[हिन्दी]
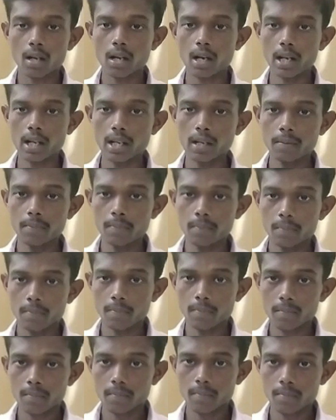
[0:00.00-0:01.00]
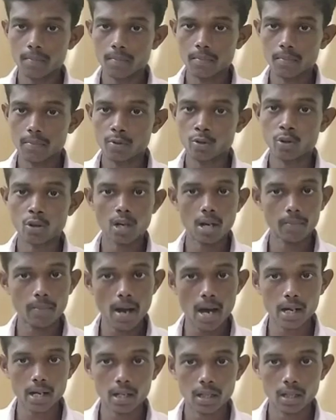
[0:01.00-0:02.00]
गरीब जो
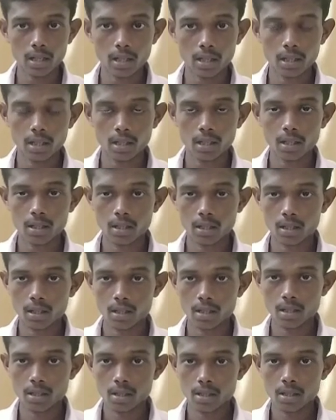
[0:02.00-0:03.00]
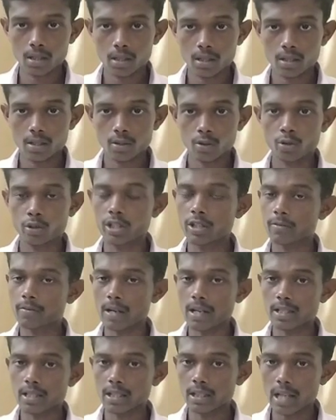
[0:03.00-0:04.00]
कमा रहे हैं जो
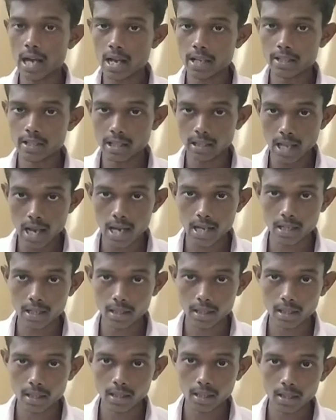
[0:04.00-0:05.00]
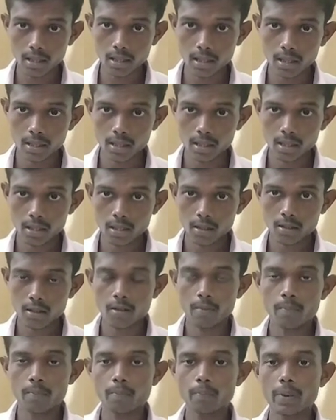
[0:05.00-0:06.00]
जीविका चिला चला रहे हैं
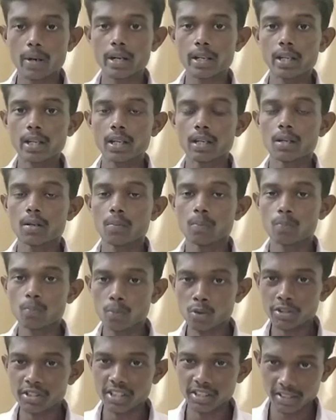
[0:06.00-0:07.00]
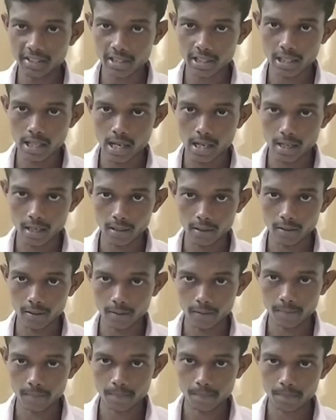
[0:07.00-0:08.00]
बड़ी मुश्किल से चला रहे
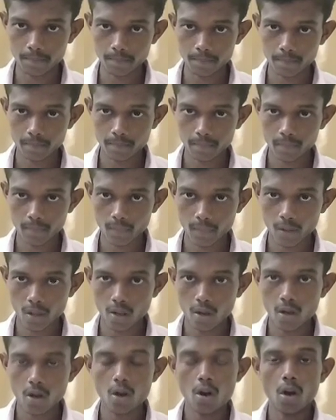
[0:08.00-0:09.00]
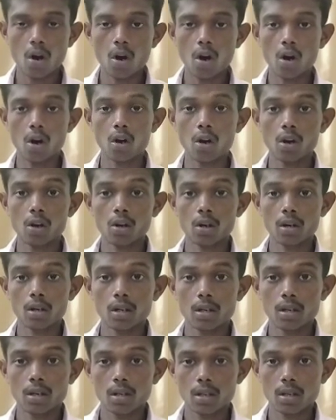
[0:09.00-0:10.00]
हैं और
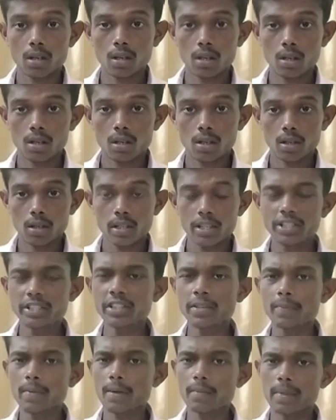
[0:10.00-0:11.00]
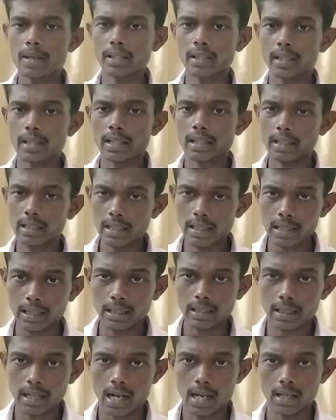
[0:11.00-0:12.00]
इसी पर मैंने एक
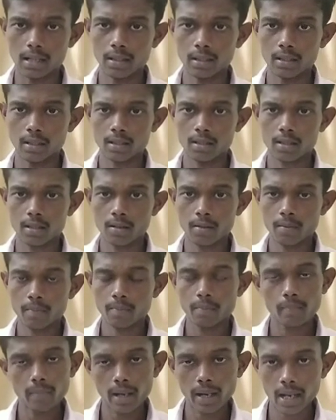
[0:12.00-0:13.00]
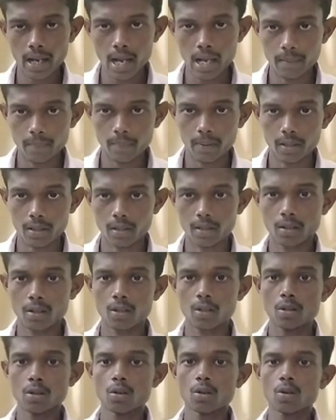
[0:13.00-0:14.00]
लेख लिखा है महंगाई पर
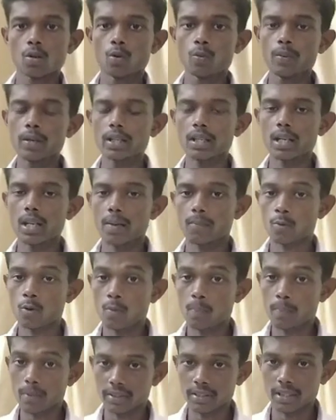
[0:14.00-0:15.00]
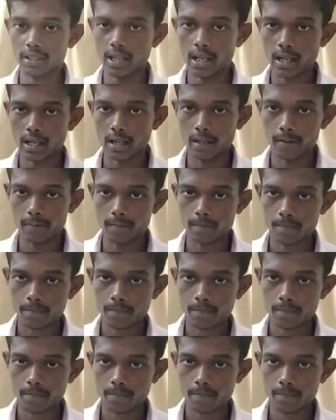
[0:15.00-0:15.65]
उम्मीद है आपको पसंद आएगा